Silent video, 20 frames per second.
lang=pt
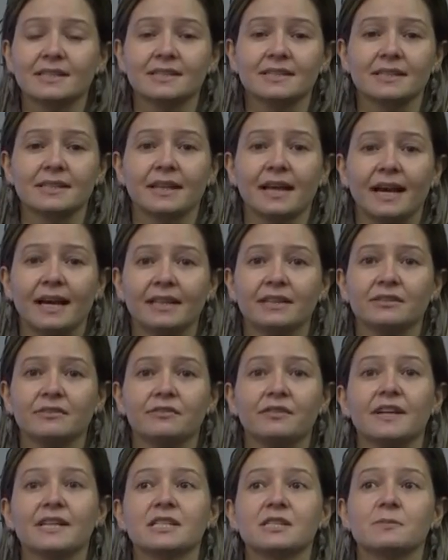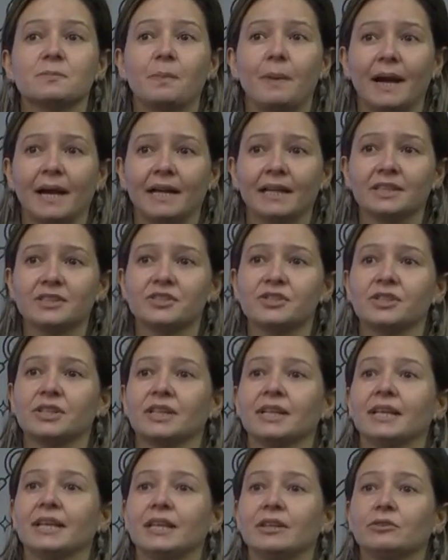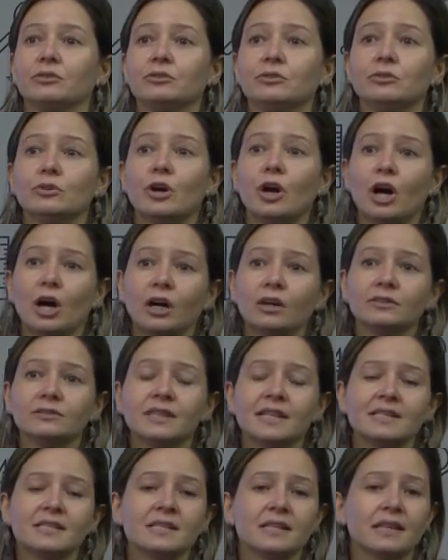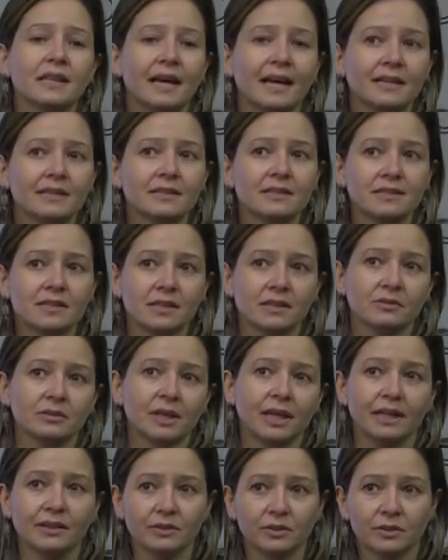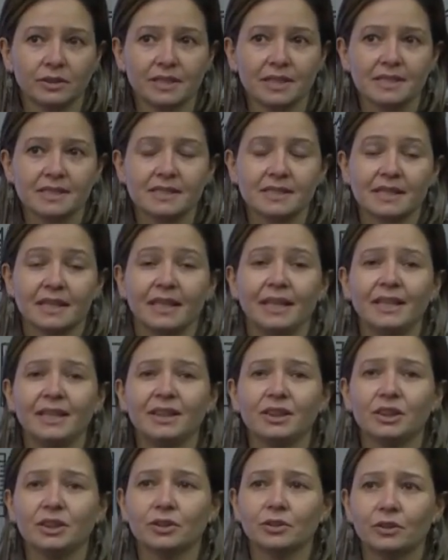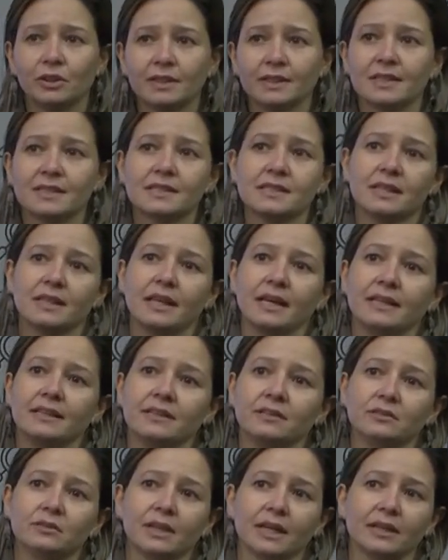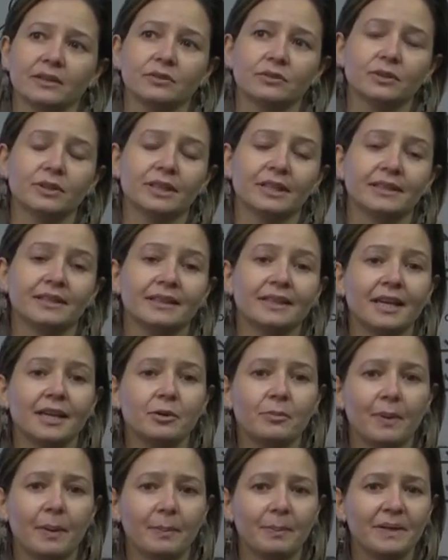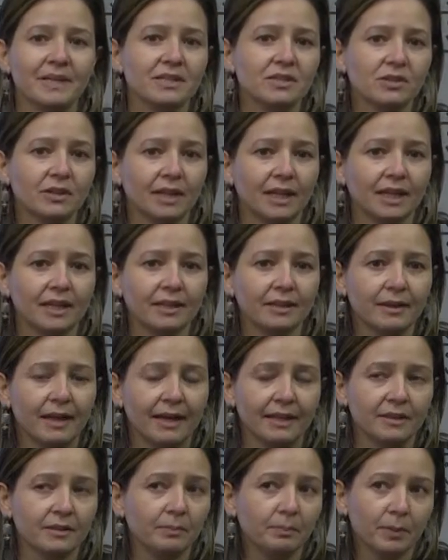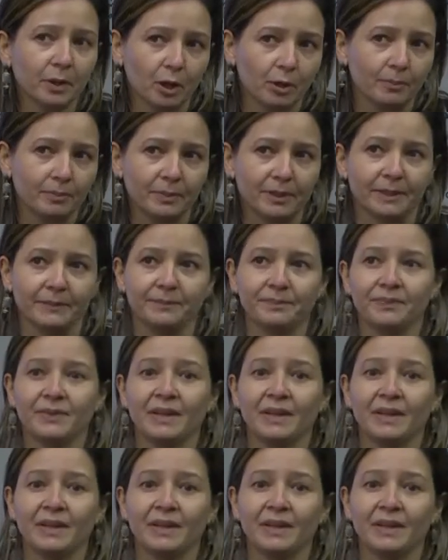cidade faz parte do Hall das Cidades Educadoras. E toda cidade educadora tem uma personalidade própria,